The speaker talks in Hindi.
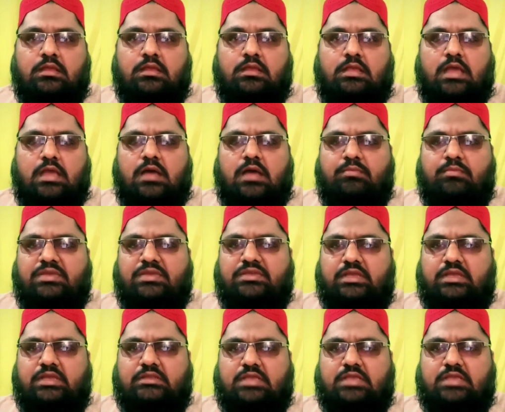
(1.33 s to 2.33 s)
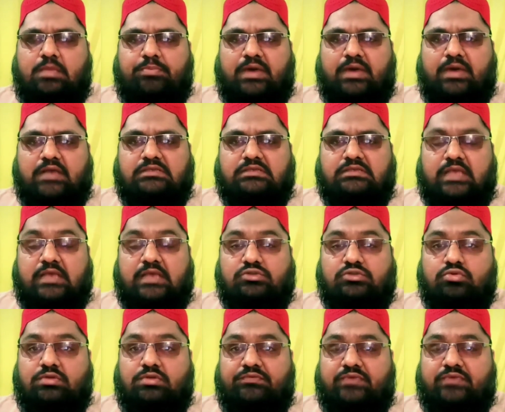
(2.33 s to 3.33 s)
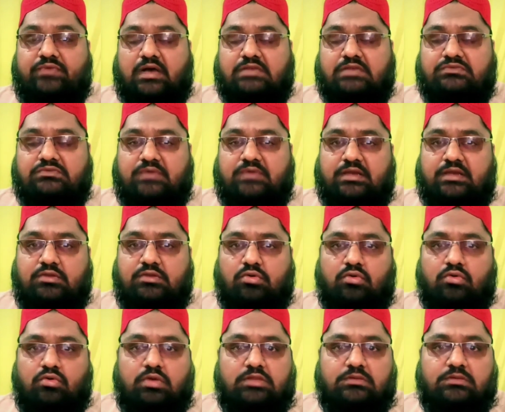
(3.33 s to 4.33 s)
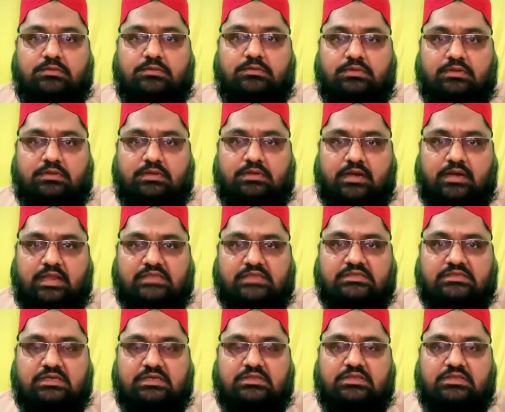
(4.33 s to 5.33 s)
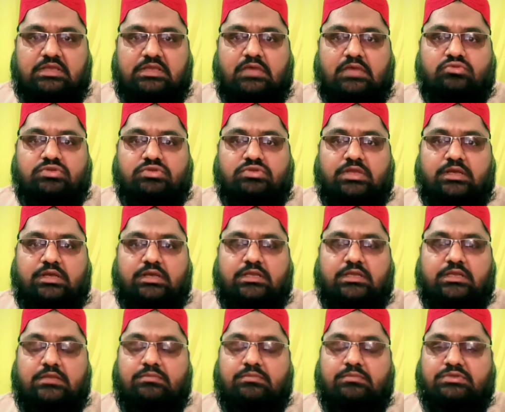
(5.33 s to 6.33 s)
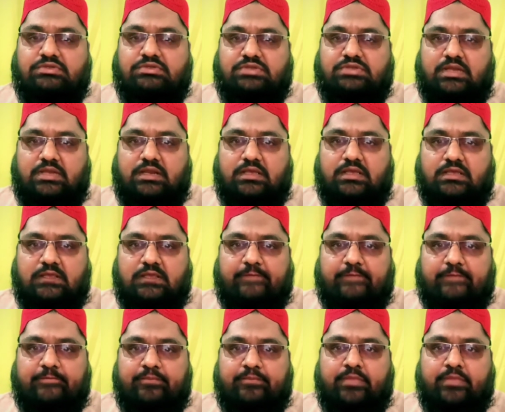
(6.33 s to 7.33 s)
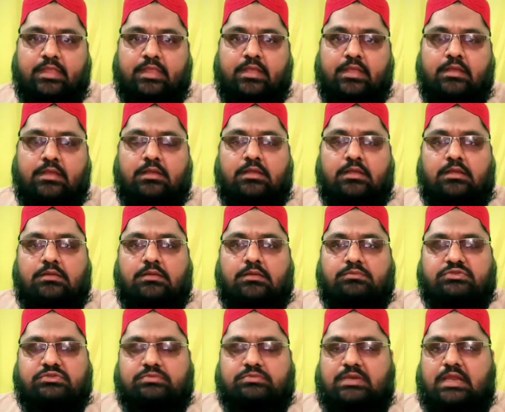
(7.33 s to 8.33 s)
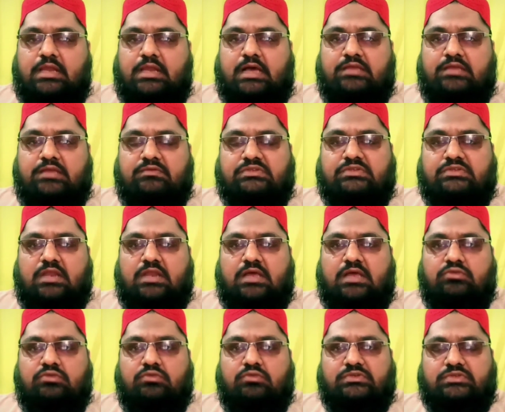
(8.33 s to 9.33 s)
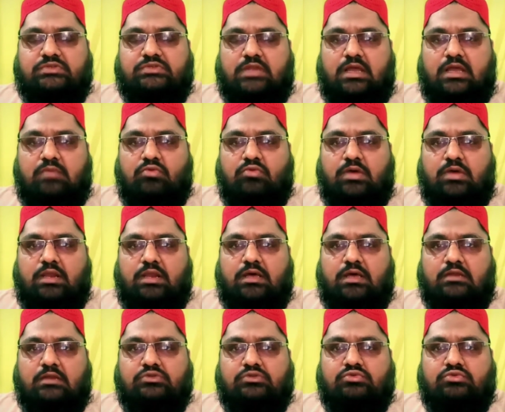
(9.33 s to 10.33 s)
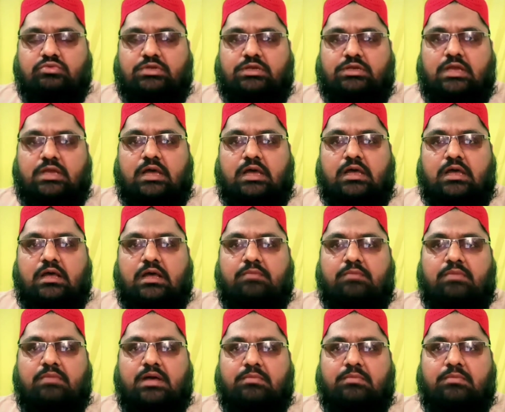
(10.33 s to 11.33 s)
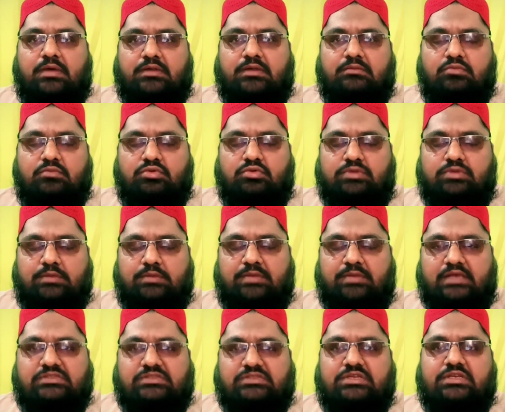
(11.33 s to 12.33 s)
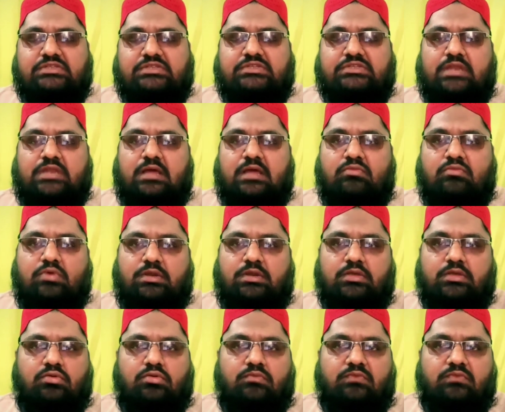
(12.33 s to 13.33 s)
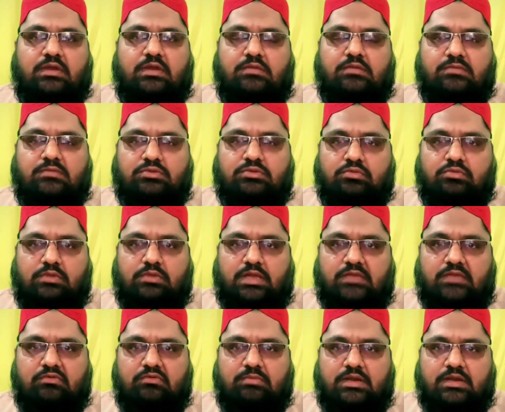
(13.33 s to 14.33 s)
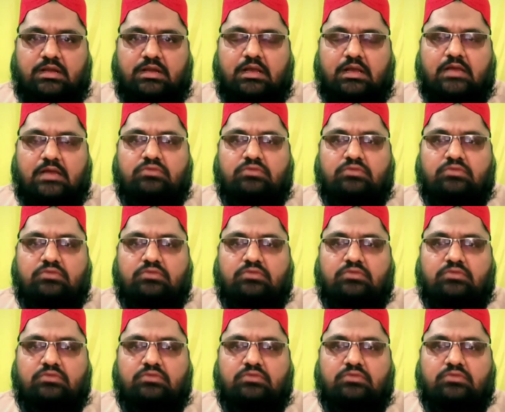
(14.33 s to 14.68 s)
क्या मैयत के पास हैज़ो नफास वाली औरत रह सकती है उसके करीब या नहीं बिसमीम् वसलाम अला रसूल अम्माबाद मोहतरम नाजरीन असलकम वरहमल वबरक